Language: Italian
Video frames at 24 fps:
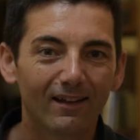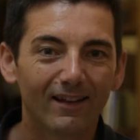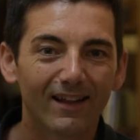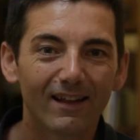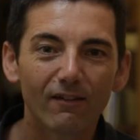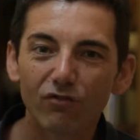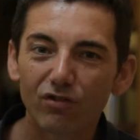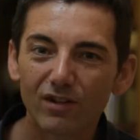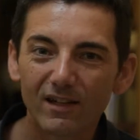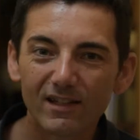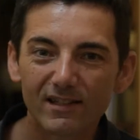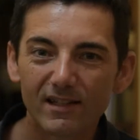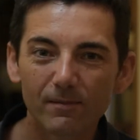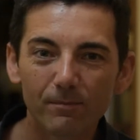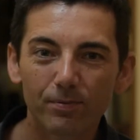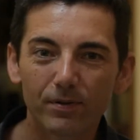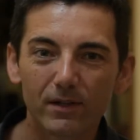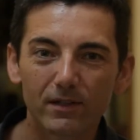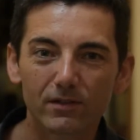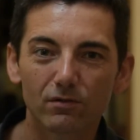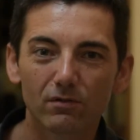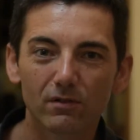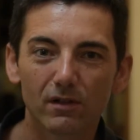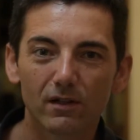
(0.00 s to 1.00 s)
Lavora
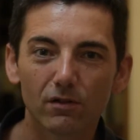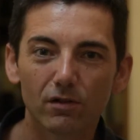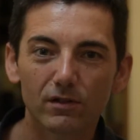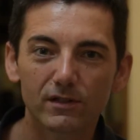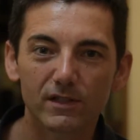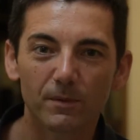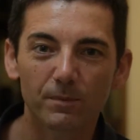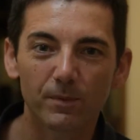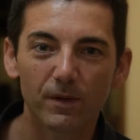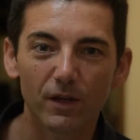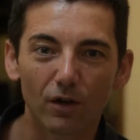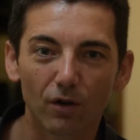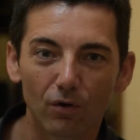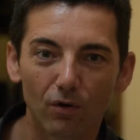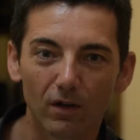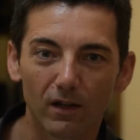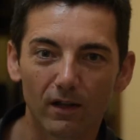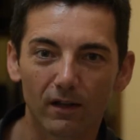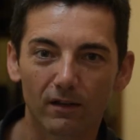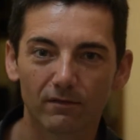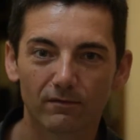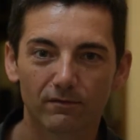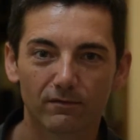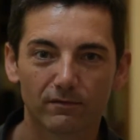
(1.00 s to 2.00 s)
sempre sulle cose
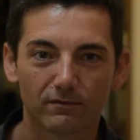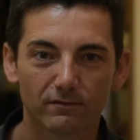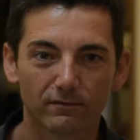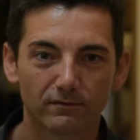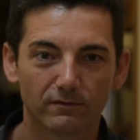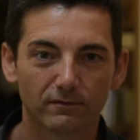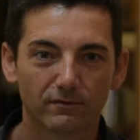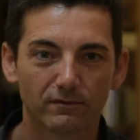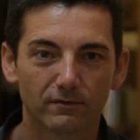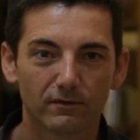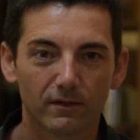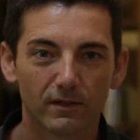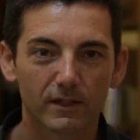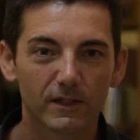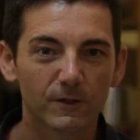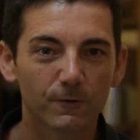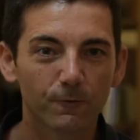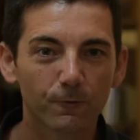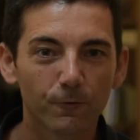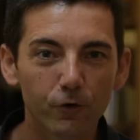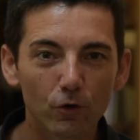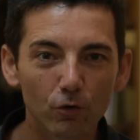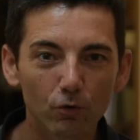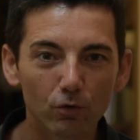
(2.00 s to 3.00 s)
piccole.
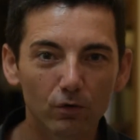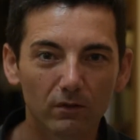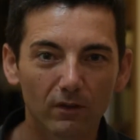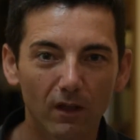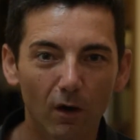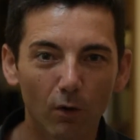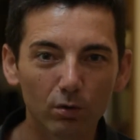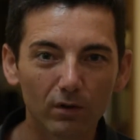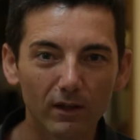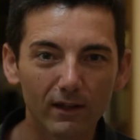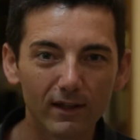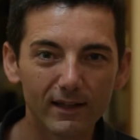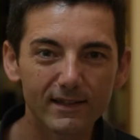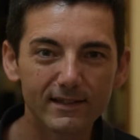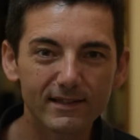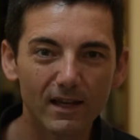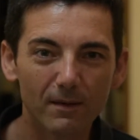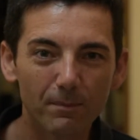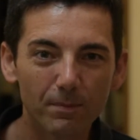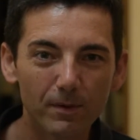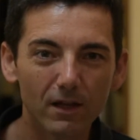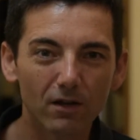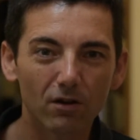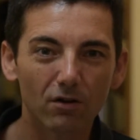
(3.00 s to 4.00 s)
Sfrutta,
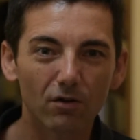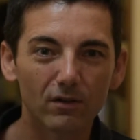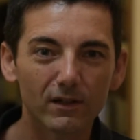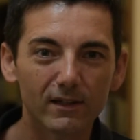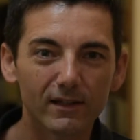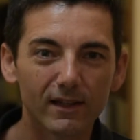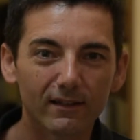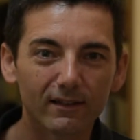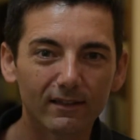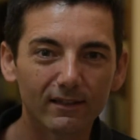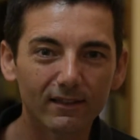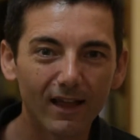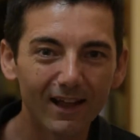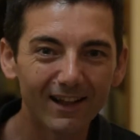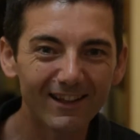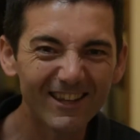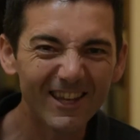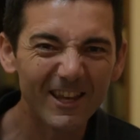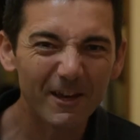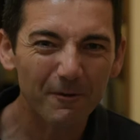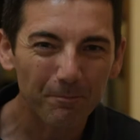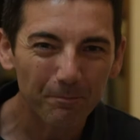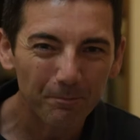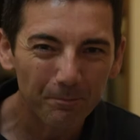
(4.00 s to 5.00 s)
utilizza i piccoli
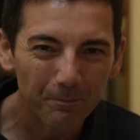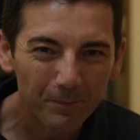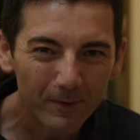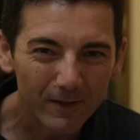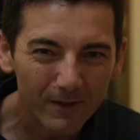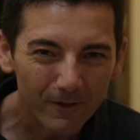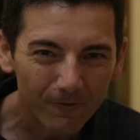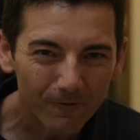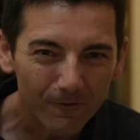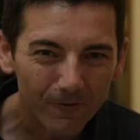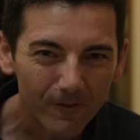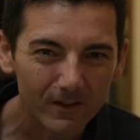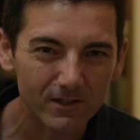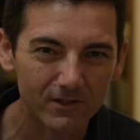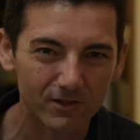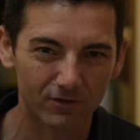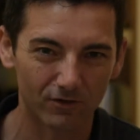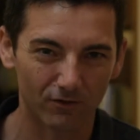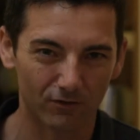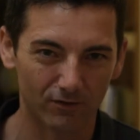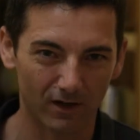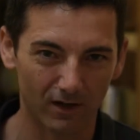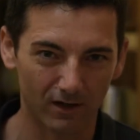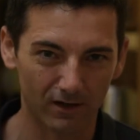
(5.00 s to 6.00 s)
dettagli e
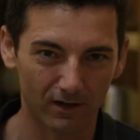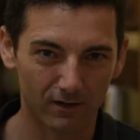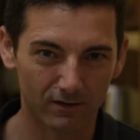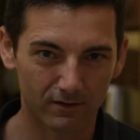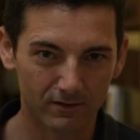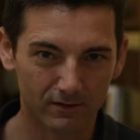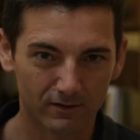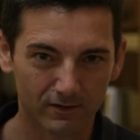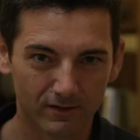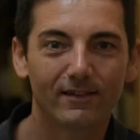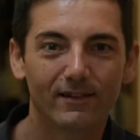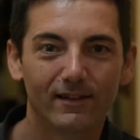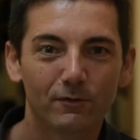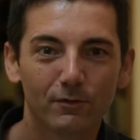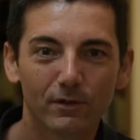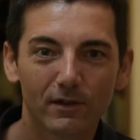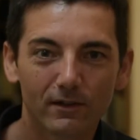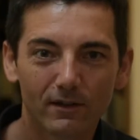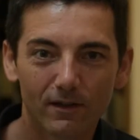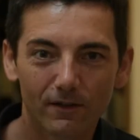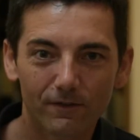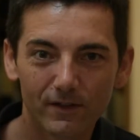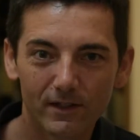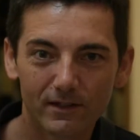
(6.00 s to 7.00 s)
perfezionali. In
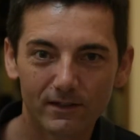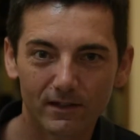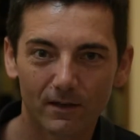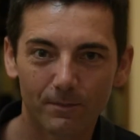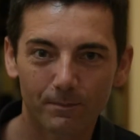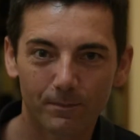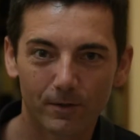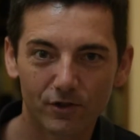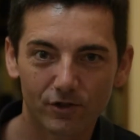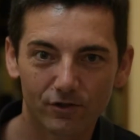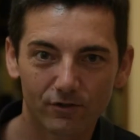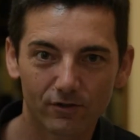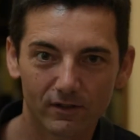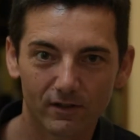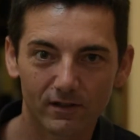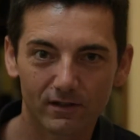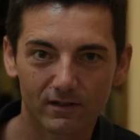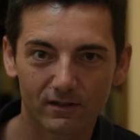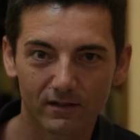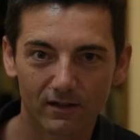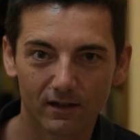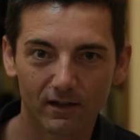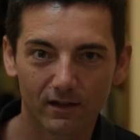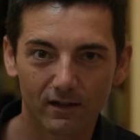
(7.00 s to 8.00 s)
un'intervista al Pacino
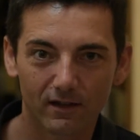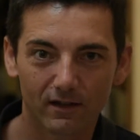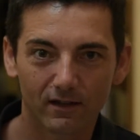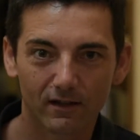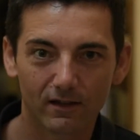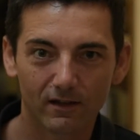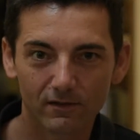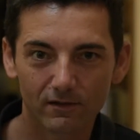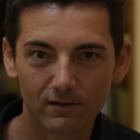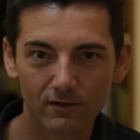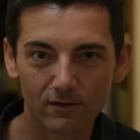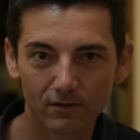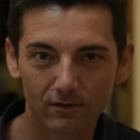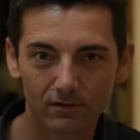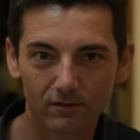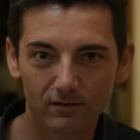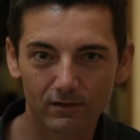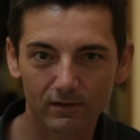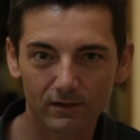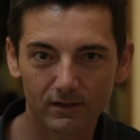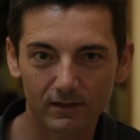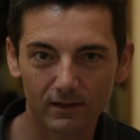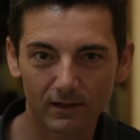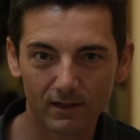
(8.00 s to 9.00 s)
disse:
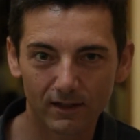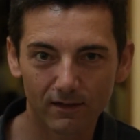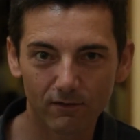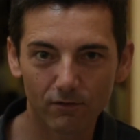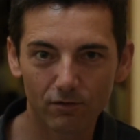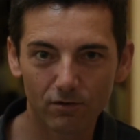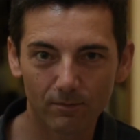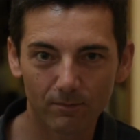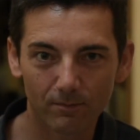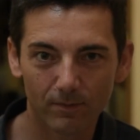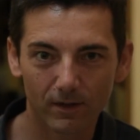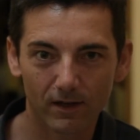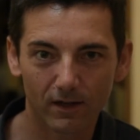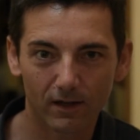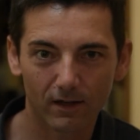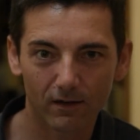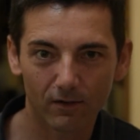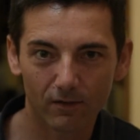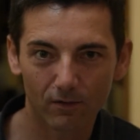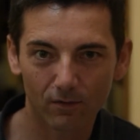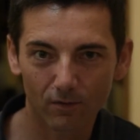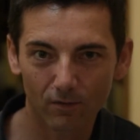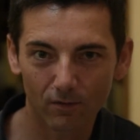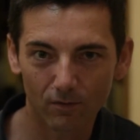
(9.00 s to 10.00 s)
Io se lavoro
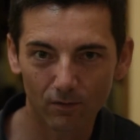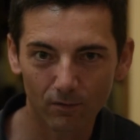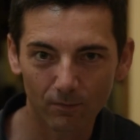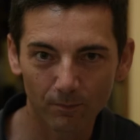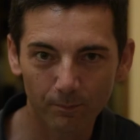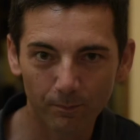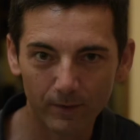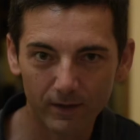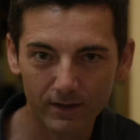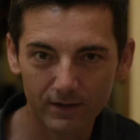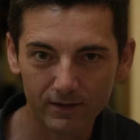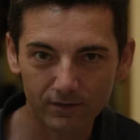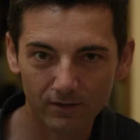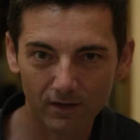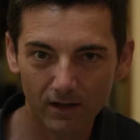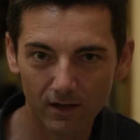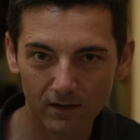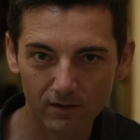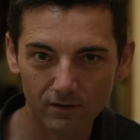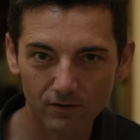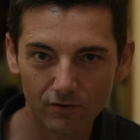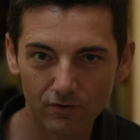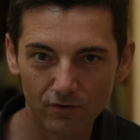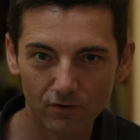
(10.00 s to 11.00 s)
bene un
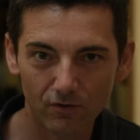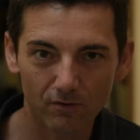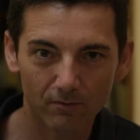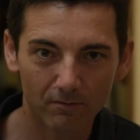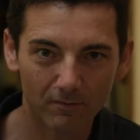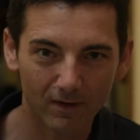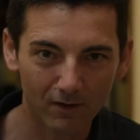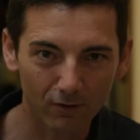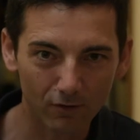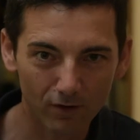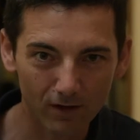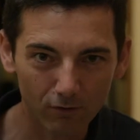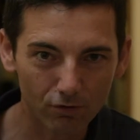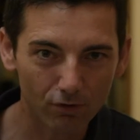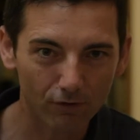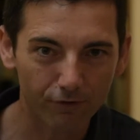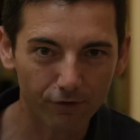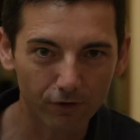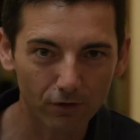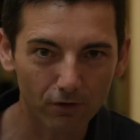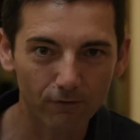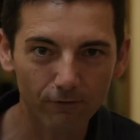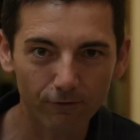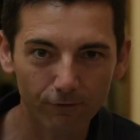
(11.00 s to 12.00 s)
personaggio, ma lo lavoro
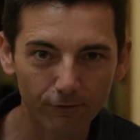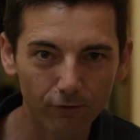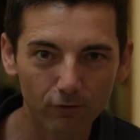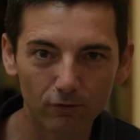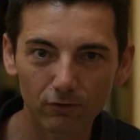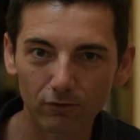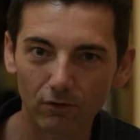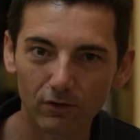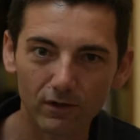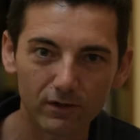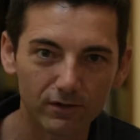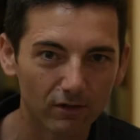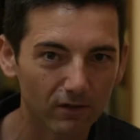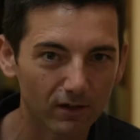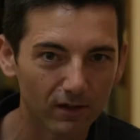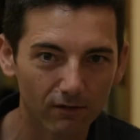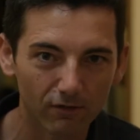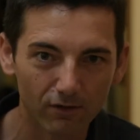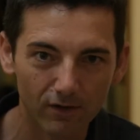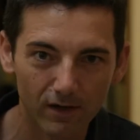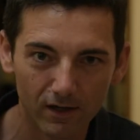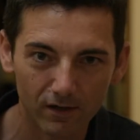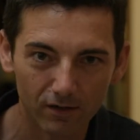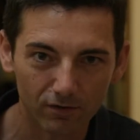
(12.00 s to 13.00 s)
fino in fondo, li so
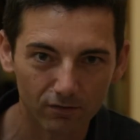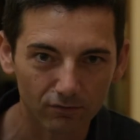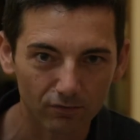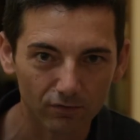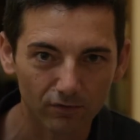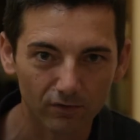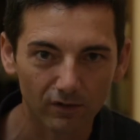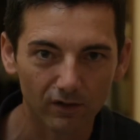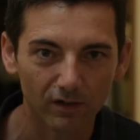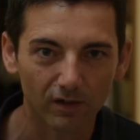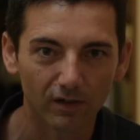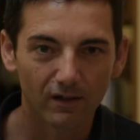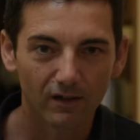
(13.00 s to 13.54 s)
lavorare tutti.